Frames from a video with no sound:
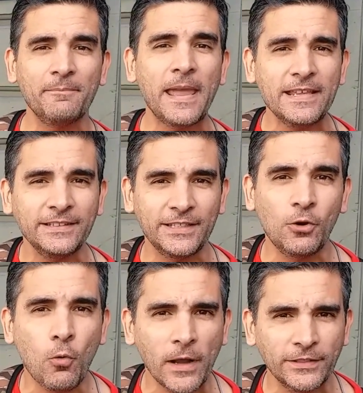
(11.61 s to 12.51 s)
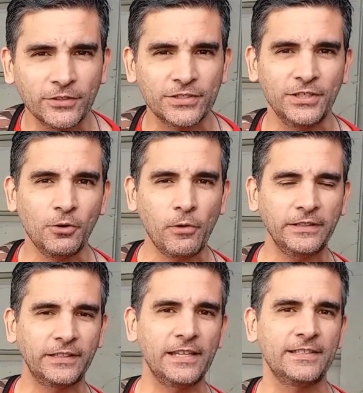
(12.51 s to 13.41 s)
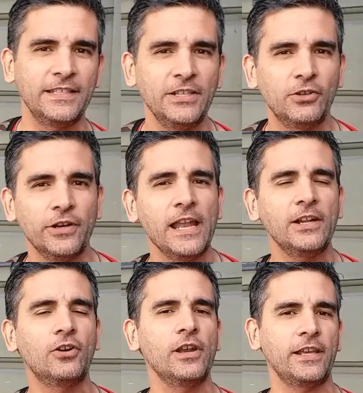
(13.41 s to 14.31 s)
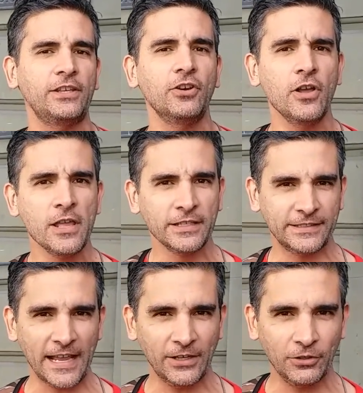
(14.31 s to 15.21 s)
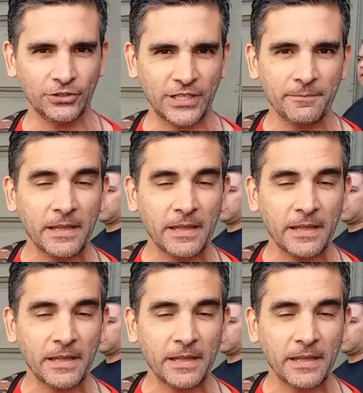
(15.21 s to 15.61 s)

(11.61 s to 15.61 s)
2455 en el Colegio San José.